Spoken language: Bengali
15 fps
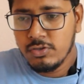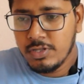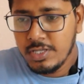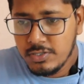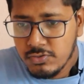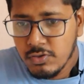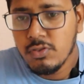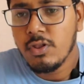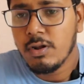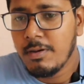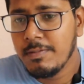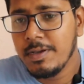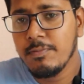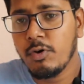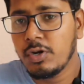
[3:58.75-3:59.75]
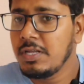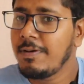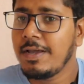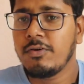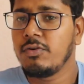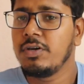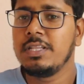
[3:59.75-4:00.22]
যদি সুন্দরভাবে
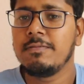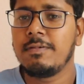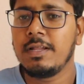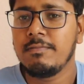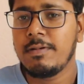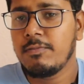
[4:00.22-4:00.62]
মডিফাই করে দিতে পারেন